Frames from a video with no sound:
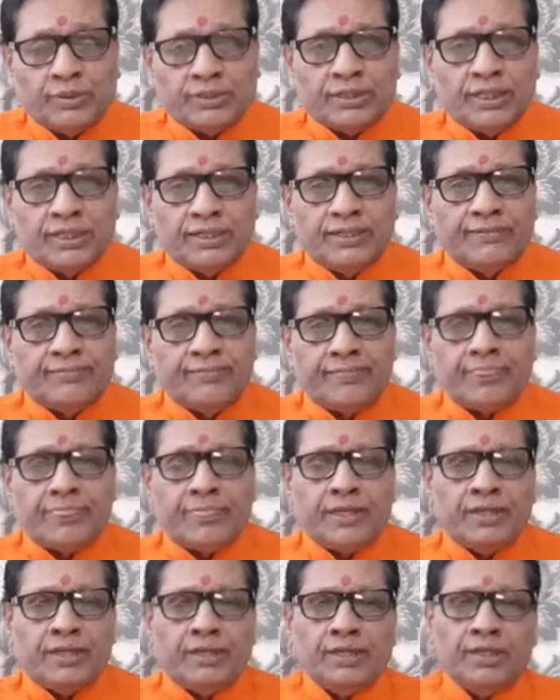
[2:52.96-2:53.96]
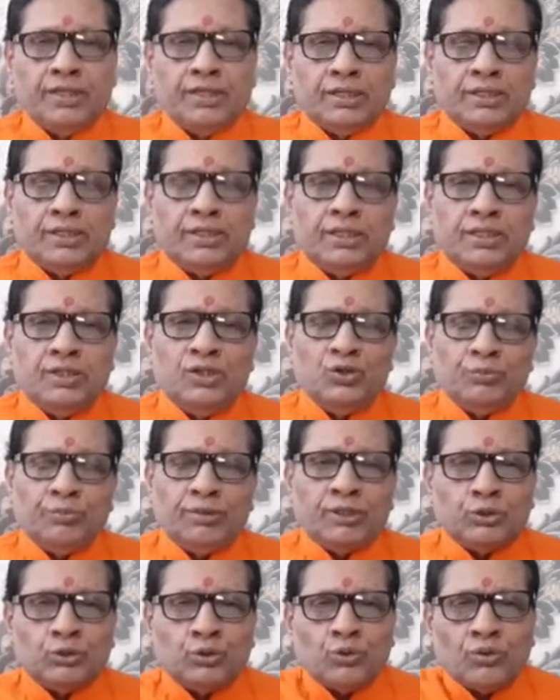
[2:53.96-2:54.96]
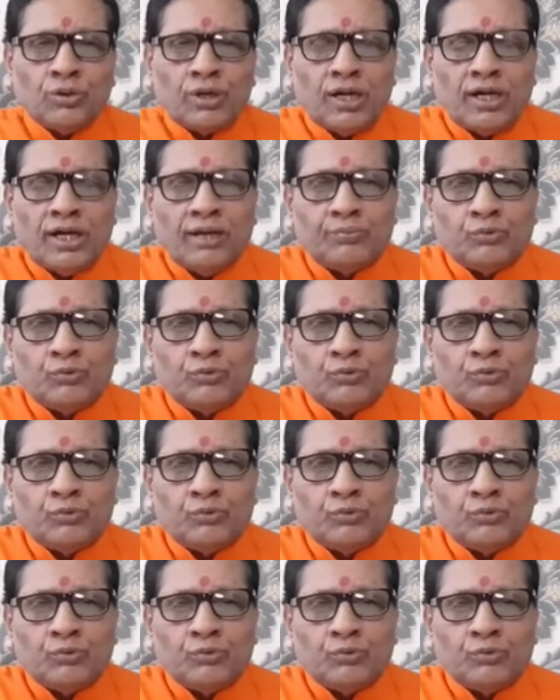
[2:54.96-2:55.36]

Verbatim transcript: बता दें कि इन मंत्रों का